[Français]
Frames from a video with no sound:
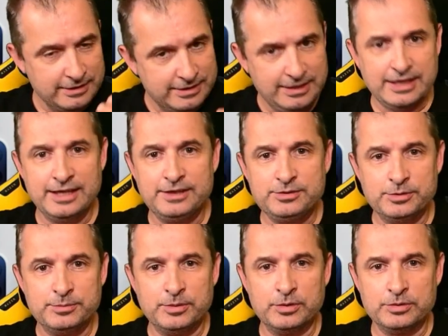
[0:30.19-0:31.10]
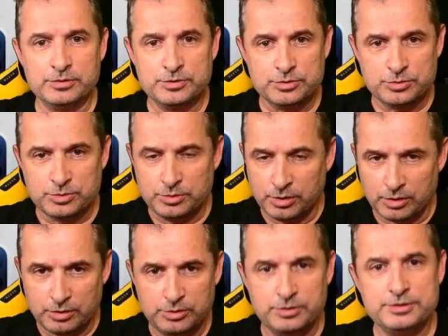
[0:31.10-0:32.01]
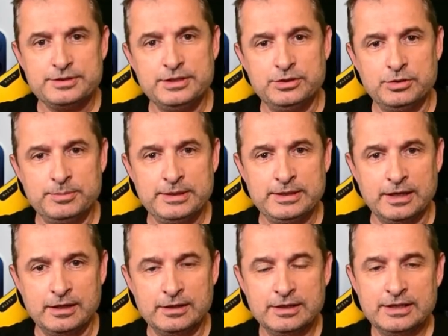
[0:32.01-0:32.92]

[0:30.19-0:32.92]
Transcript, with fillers: directement sur le site de Meta.